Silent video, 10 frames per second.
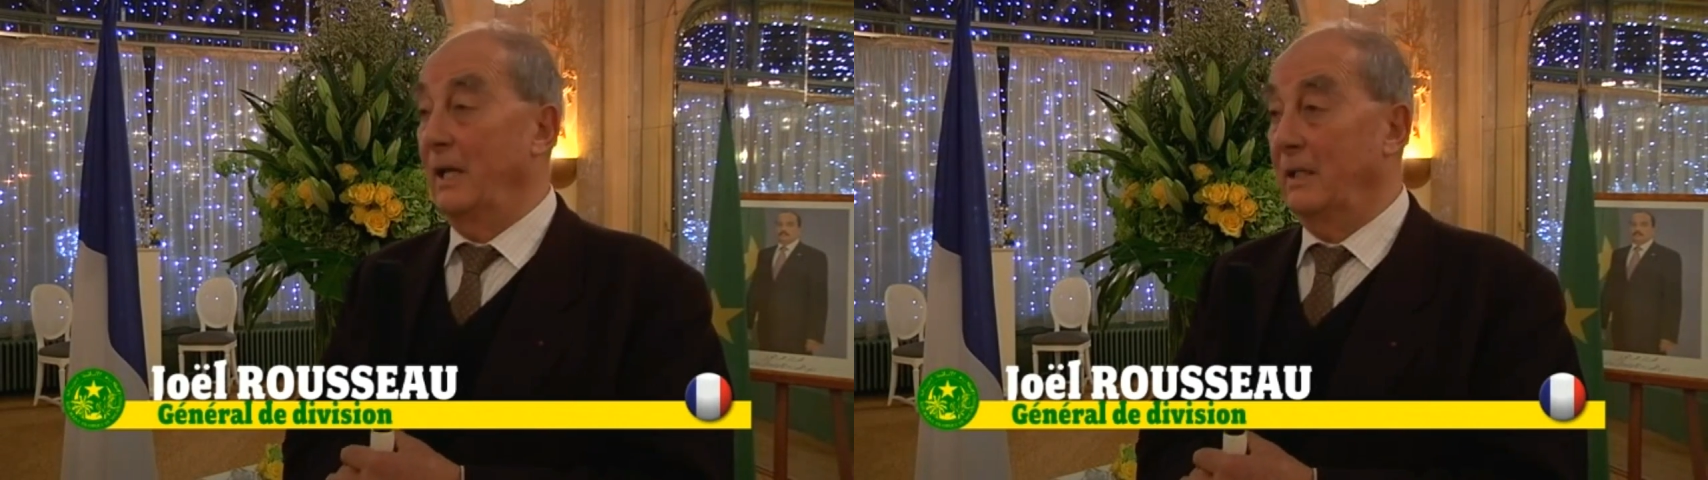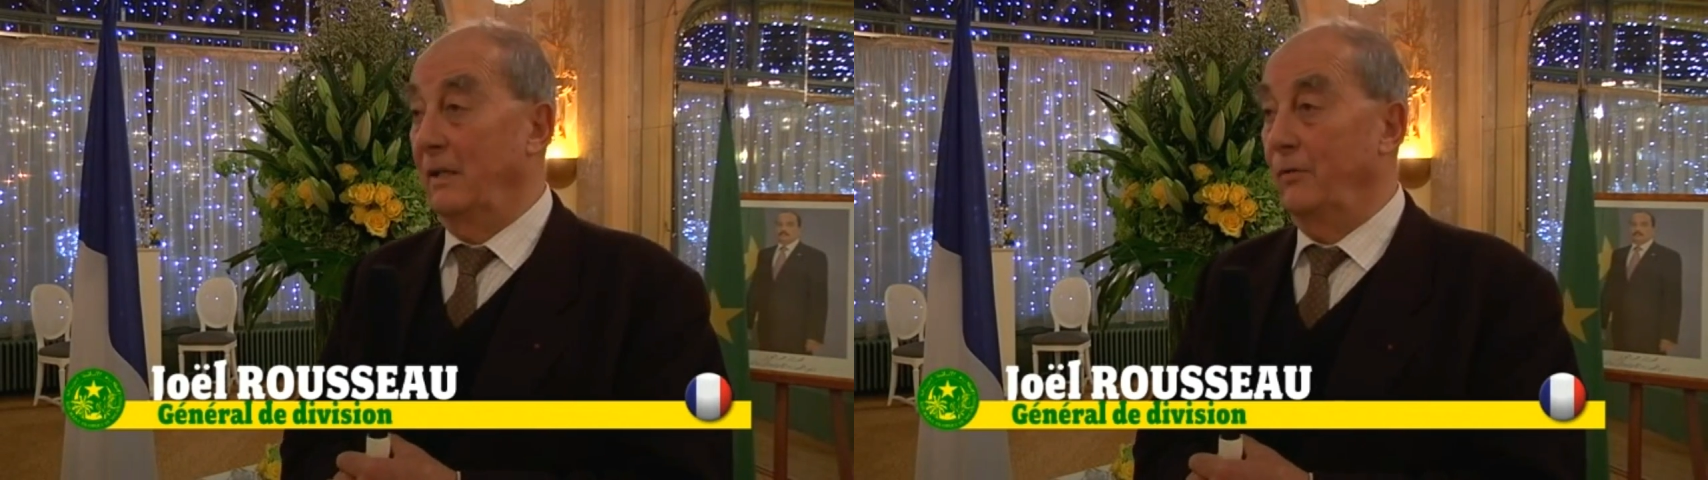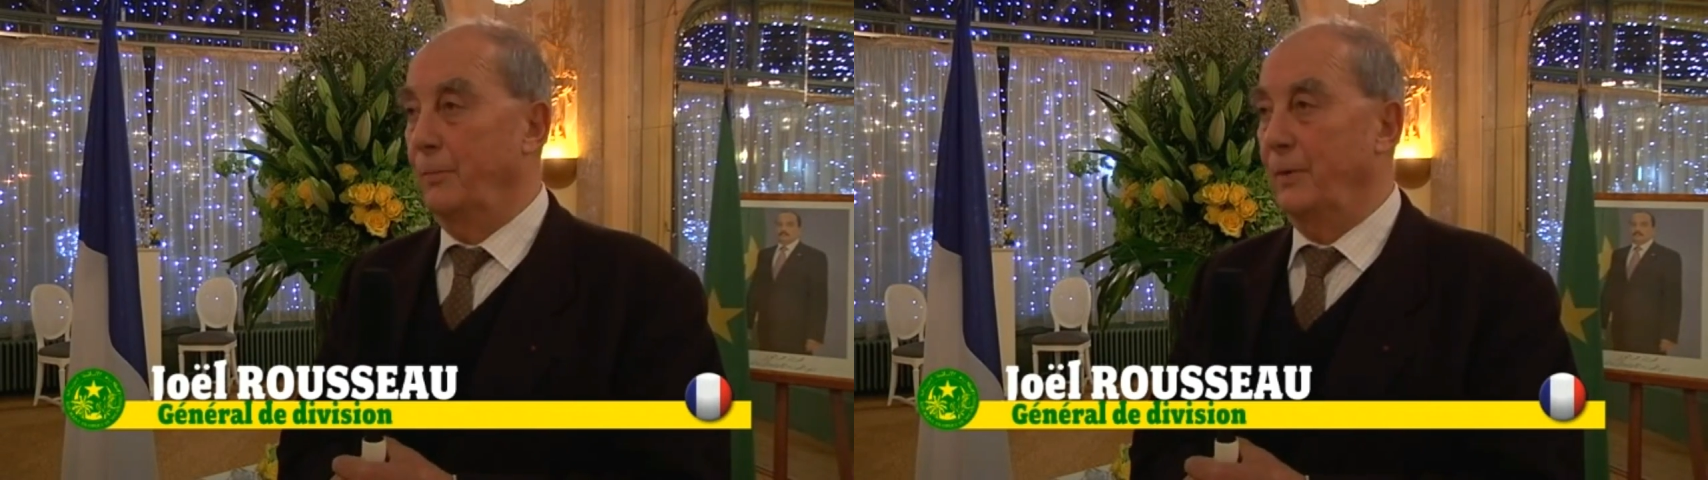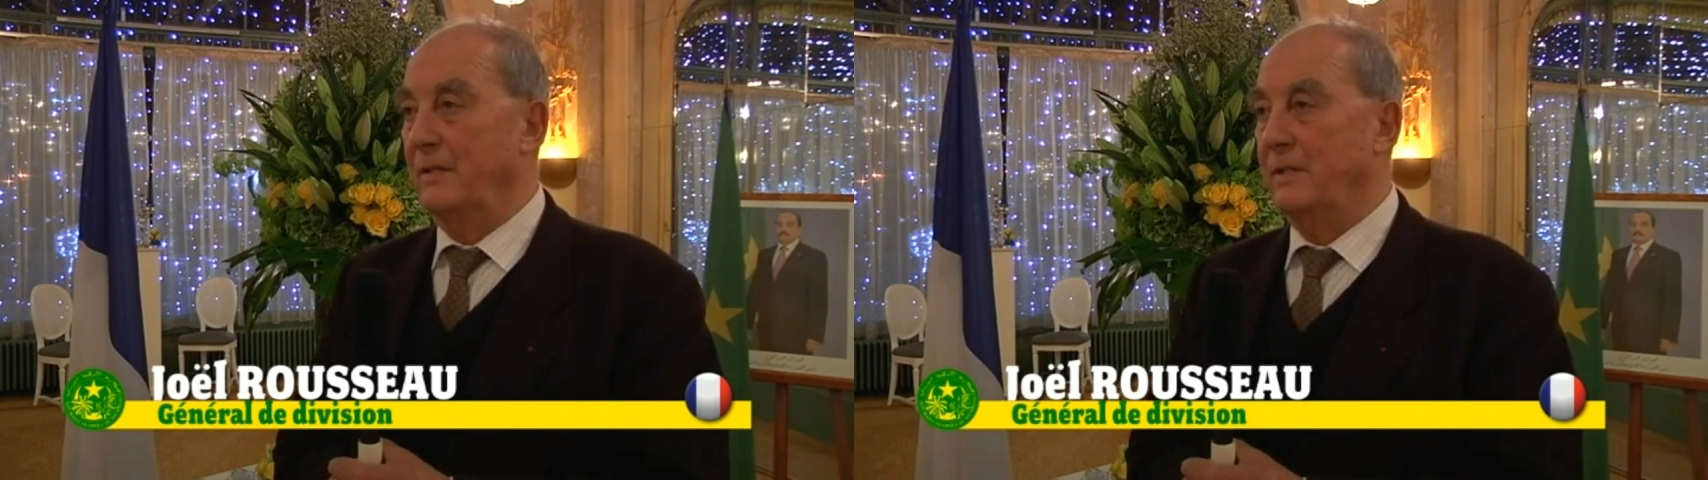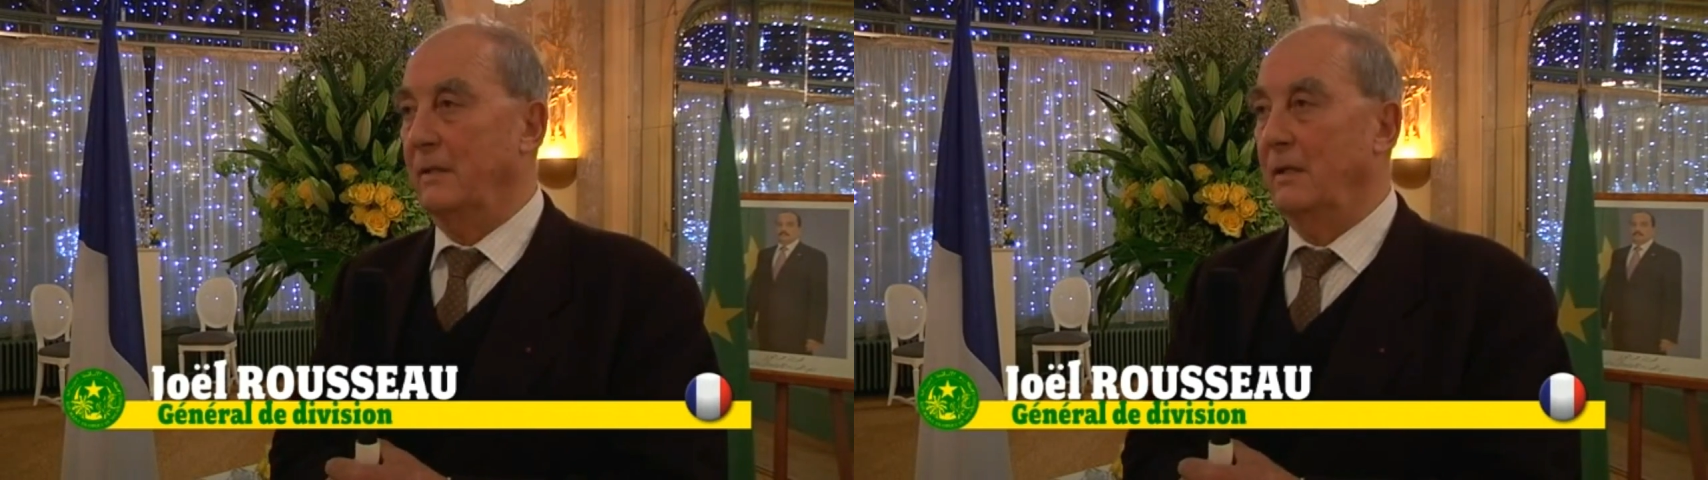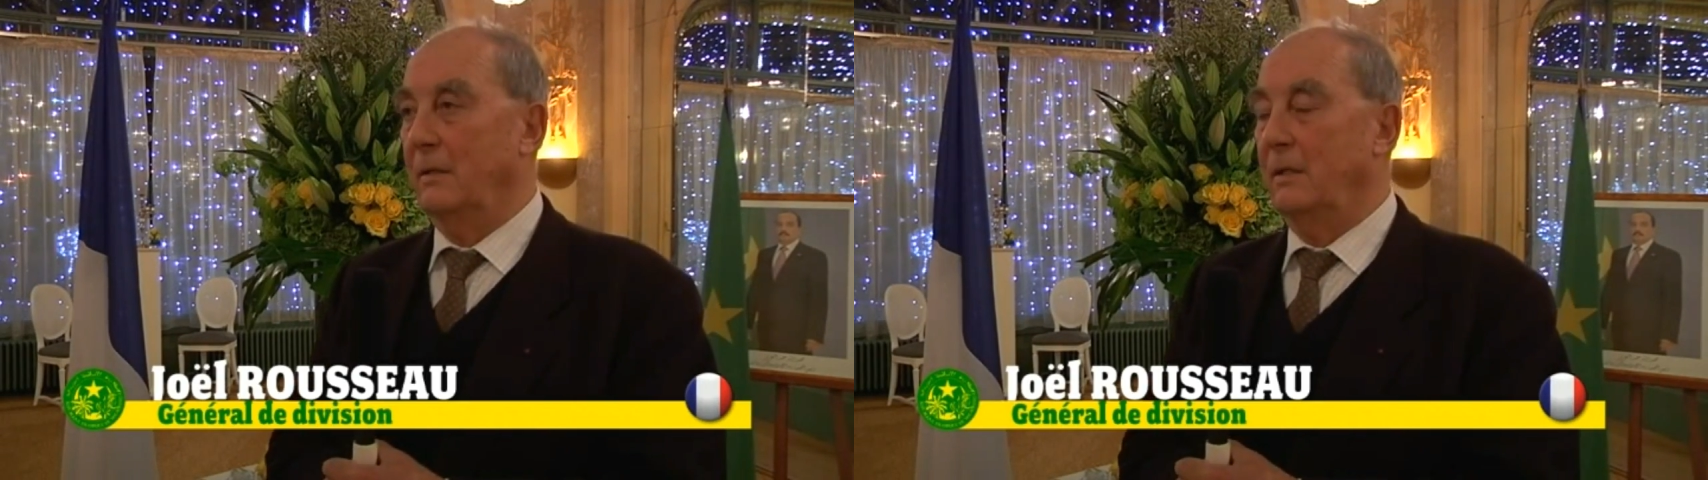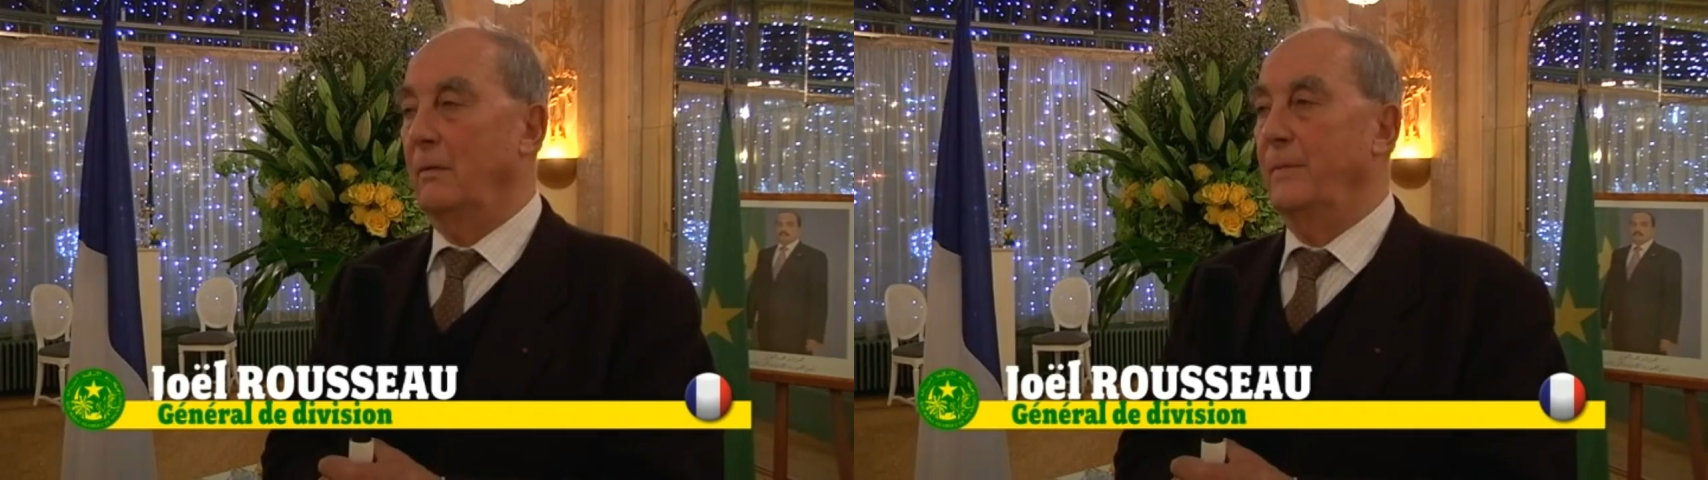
d'actifs depuis un certain temps,